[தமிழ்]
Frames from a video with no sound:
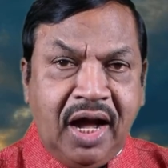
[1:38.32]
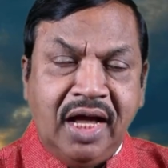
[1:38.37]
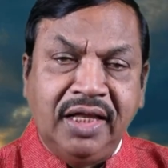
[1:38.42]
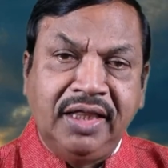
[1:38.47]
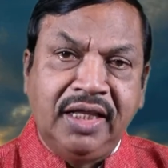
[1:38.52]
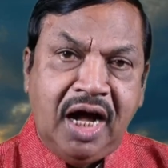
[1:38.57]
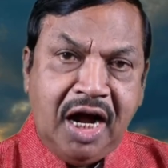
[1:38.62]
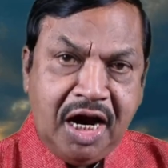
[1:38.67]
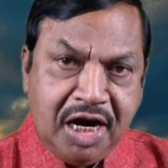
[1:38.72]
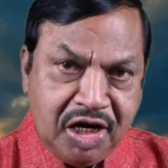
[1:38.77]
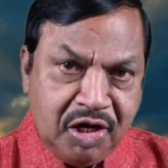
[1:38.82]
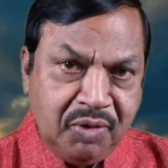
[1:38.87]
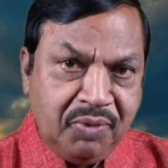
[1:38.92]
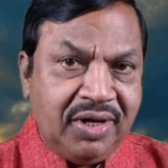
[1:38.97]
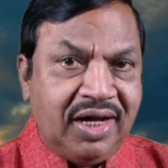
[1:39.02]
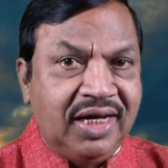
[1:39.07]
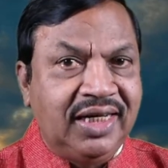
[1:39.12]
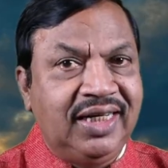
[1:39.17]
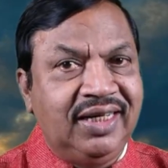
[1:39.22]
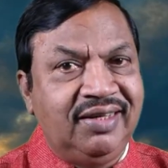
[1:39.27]
அந்த
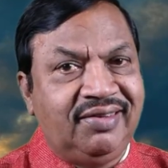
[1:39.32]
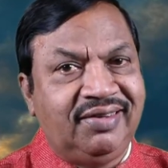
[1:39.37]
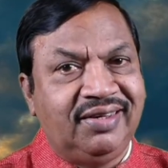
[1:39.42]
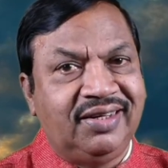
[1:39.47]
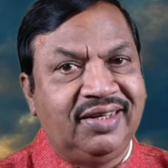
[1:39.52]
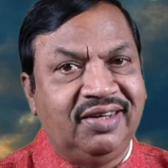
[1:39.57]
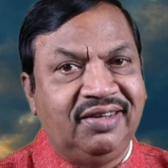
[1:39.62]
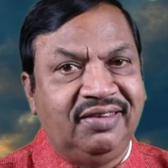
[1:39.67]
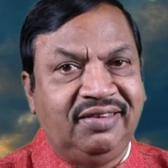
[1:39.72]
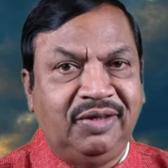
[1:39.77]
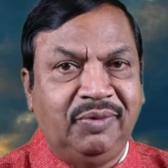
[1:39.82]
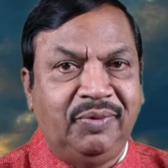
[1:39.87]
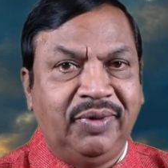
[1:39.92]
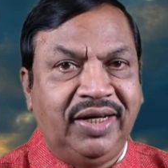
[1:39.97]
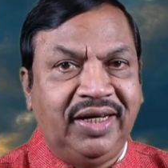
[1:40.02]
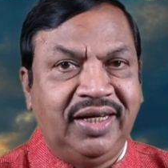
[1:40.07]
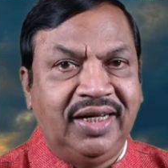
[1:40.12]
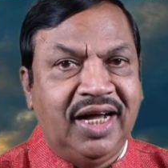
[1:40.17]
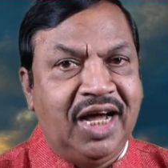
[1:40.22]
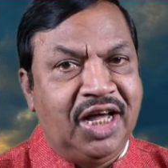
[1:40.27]
ஆண்டவராய் இயேசு
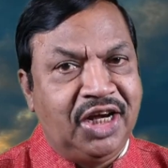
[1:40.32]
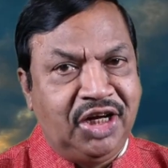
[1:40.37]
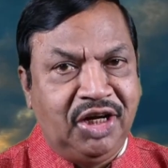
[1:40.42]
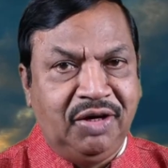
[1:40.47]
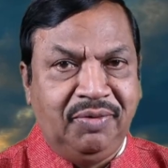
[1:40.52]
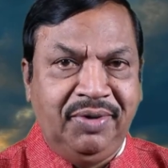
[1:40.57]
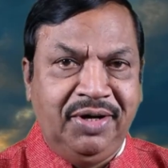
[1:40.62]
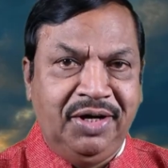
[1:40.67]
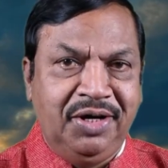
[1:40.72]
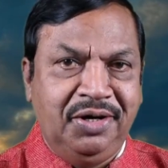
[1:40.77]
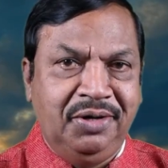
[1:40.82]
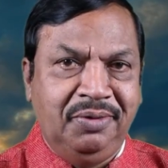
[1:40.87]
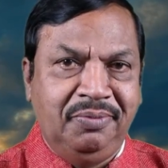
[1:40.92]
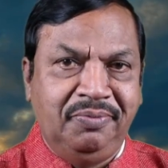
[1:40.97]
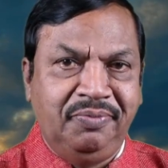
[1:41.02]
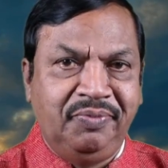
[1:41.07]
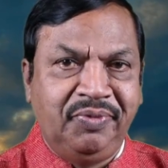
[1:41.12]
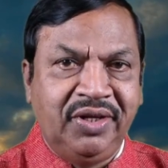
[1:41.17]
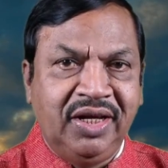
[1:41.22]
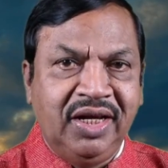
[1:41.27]
கிறிஸ்துவை அறிய வேண்டும்
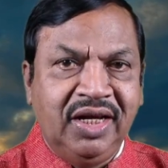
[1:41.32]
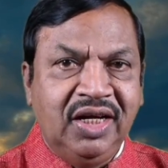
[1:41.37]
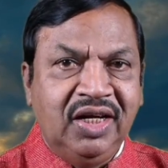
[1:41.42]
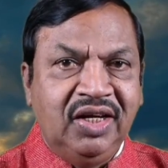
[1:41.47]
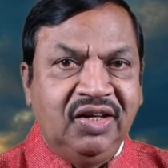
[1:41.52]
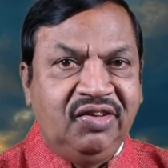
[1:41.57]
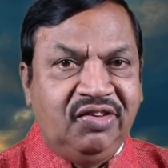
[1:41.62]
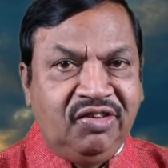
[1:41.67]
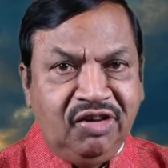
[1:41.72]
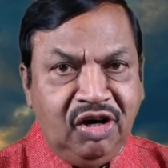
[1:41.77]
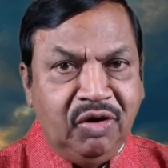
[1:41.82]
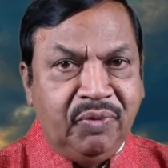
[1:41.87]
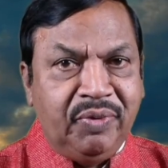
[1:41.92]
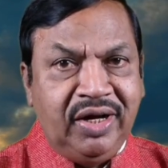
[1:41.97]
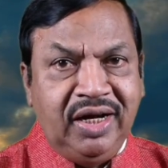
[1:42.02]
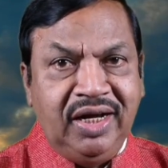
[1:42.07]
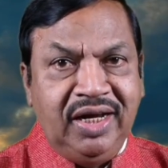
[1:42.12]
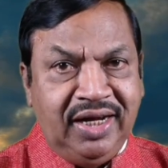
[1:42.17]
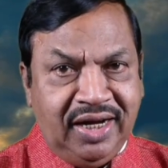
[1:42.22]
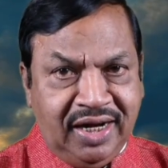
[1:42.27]

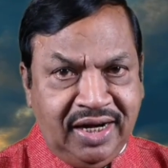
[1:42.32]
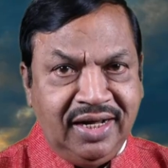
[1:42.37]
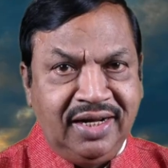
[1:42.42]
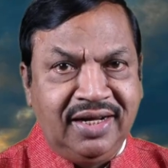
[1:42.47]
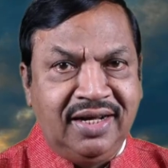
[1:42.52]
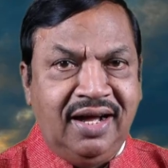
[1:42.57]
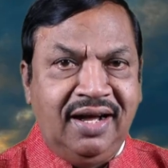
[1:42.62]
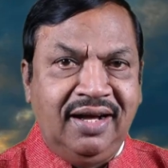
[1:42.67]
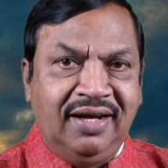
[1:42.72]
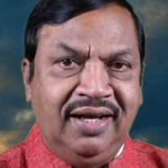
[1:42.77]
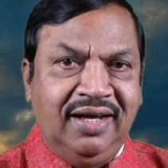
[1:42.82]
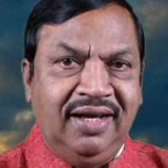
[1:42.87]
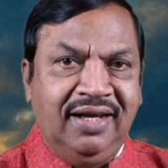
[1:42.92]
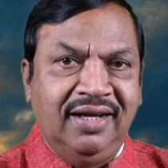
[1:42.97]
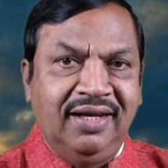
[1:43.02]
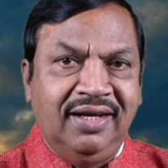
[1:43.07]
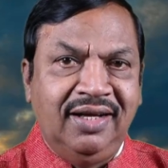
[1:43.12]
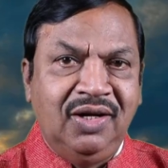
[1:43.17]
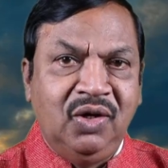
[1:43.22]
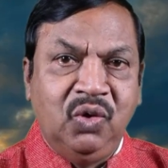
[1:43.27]
சிலுவையில் எனக்காக
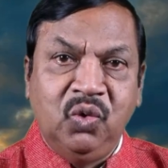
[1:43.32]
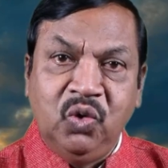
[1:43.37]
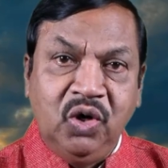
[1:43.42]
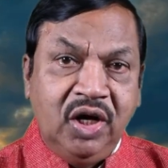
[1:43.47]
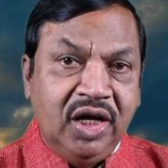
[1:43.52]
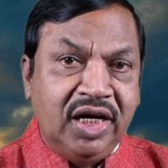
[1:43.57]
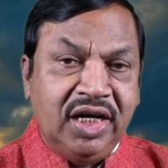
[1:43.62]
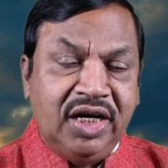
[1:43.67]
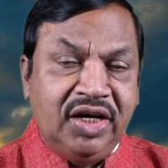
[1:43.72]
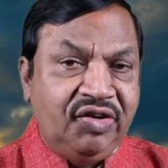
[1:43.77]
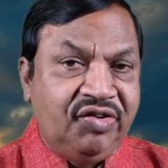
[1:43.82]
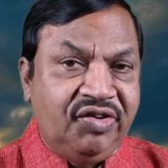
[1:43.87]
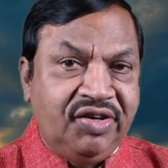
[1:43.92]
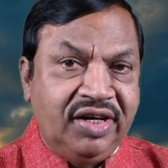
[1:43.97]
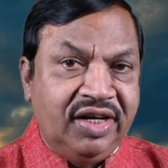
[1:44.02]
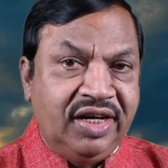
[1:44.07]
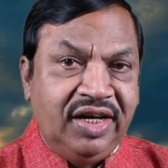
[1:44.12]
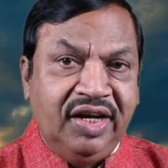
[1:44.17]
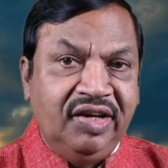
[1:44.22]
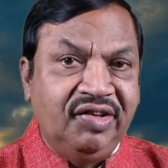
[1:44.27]
உலக
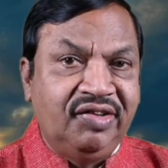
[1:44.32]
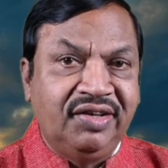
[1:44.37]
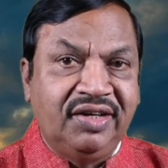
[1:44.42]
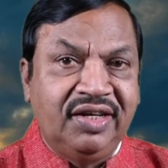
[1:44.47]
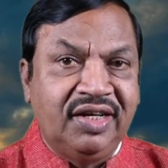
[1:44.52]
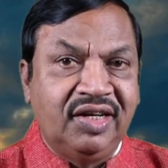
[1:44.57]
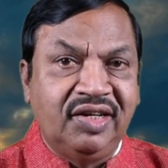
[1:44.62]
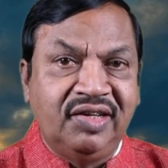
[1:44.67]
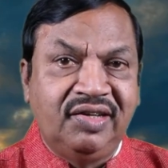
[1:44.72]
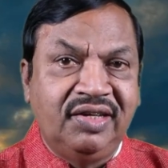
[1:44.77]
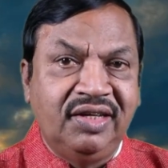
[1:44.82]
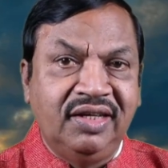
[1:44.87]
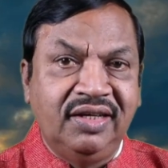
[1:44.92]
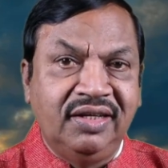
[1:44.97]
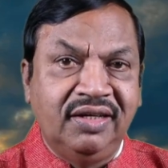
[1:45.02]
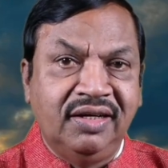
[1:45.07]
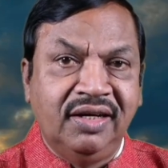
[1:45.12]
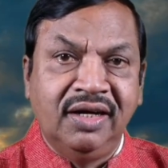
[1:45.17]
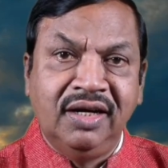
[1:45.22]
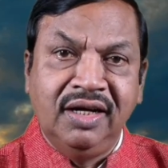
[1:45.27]
ரட்சகர் இயேசு கிறிஸ்து
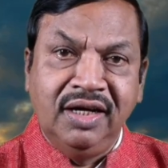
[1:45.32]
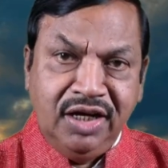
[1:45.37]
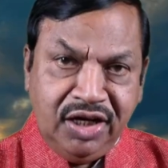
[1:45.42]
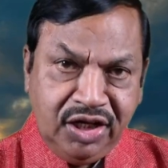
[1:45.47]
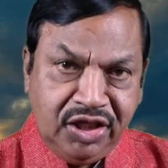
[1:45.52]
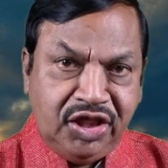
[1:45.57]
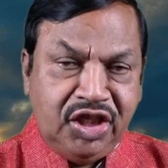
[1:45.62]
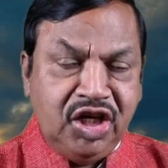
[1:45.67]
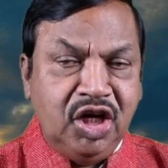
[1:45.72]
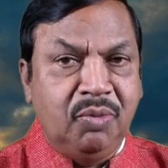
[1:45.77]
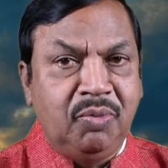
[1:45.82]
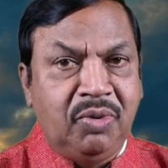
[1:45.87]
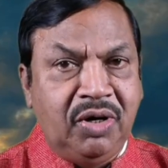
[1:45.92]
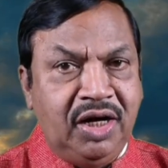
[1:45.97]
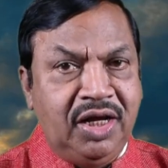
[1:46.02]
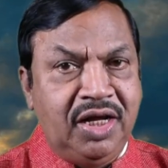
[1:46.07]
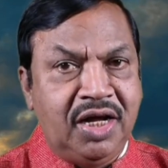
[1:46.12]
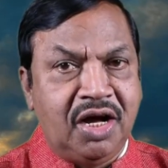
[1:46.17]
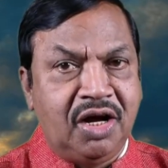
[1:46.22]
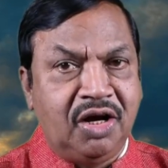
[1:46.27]
நித்திய
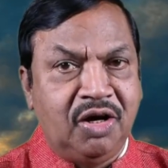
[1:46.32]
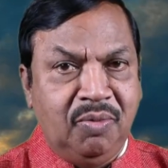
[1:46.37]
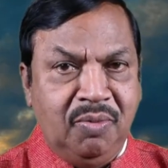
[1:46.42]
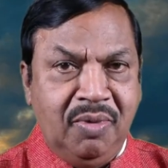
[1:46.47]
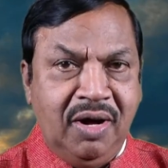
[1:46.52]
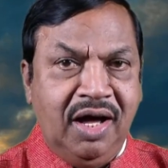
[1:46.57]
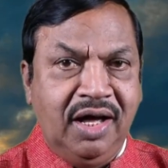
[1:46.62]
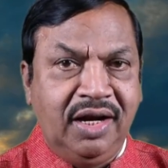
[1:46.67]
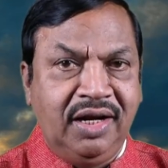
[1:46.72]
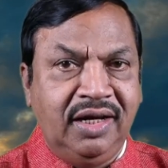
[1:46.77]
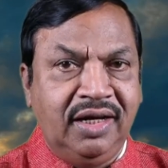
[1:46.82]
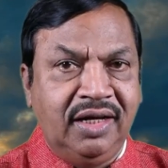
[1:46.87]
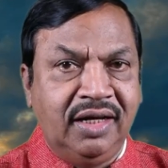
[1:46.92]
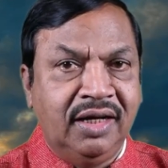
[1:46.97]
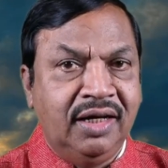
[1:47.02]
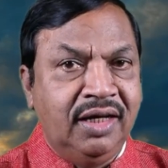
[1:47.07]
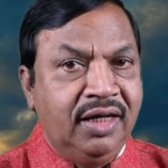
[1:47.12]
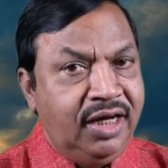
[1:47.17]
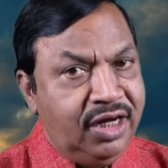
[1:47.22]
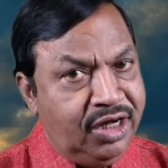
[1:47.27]
பலியாக மாறி
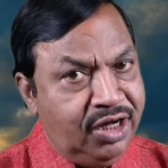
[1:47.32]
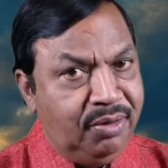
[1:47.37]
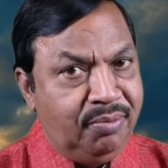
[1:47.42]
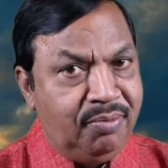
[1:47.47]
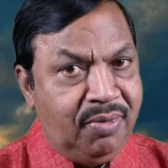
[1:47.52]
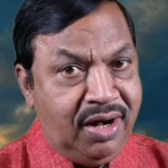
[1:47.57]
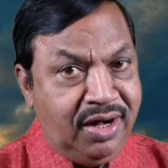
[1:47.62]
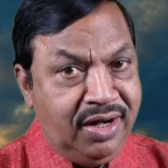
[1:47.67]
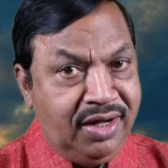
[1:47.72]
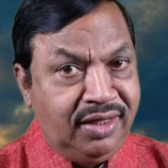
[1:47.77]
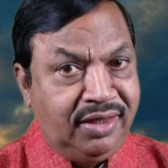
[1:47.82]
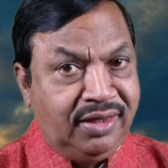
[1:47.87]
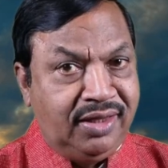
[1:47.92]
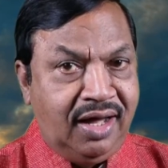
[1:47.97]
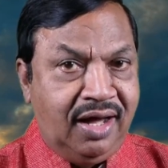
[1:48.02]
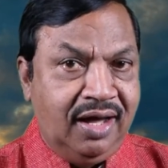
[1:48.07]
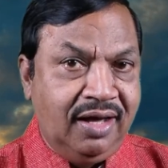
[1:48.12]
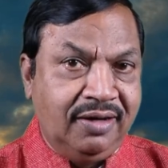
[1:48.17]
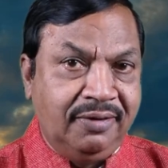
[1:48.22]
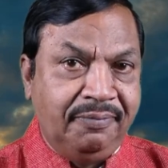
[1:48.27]
என்னை
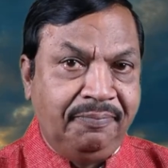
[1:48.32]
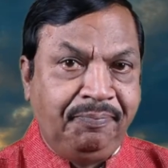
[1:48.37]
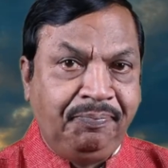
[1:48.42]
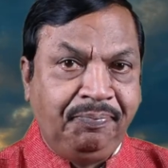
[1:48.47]
மன்னித்தார்